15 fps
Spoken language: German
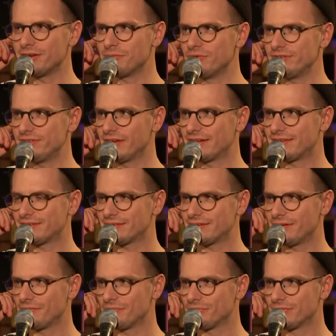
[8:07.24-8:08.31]
die müssen jetzt.
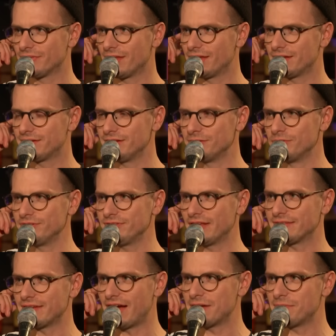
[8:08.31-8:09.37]
Die müssen
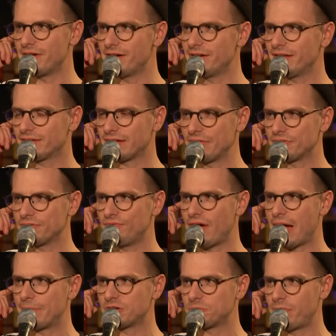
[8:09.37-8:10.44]
jetzt einmal das ganze
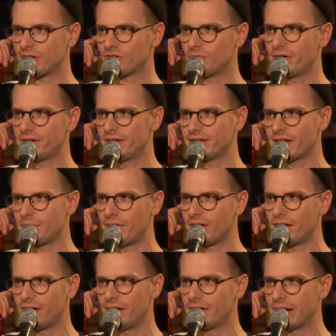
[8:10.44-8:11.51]
Farbspektrum an der
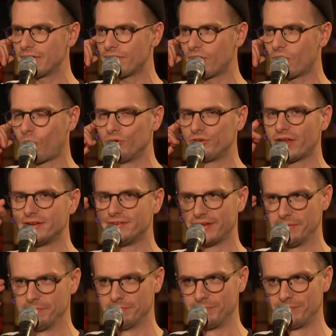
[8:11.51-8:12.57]
Kamera einfach
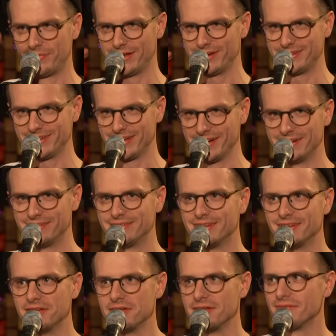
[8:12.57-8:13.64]
runterdimmen bei Till.
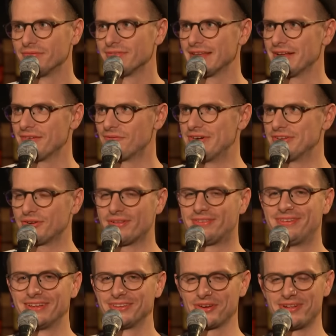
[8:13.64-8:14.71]
Weil
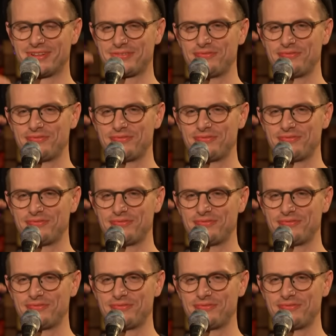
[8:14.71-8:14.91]
sonst, sonst